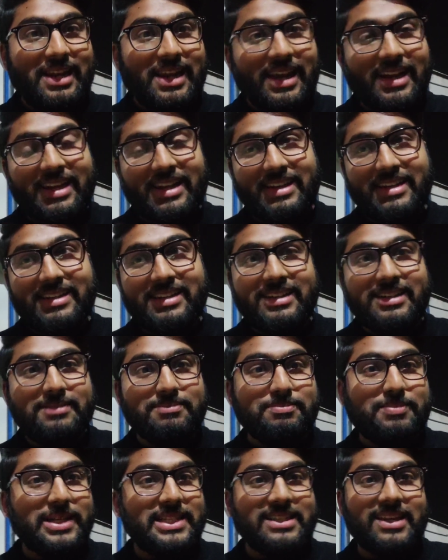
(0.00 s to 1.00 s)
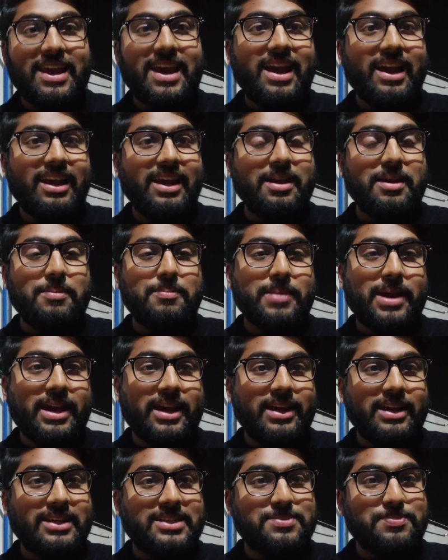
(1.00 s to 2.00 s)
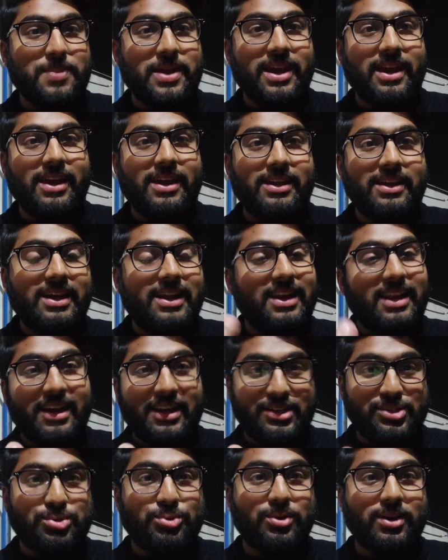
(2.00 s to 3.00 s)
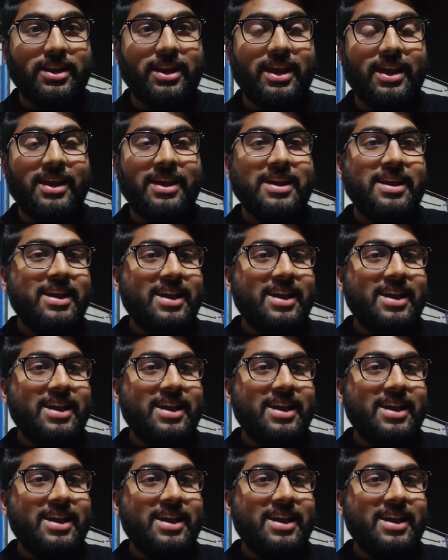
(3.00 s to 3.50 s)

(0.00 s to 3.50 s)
लेकिन बस ये है कि मैं इसमें अल्लाह का शुक्र है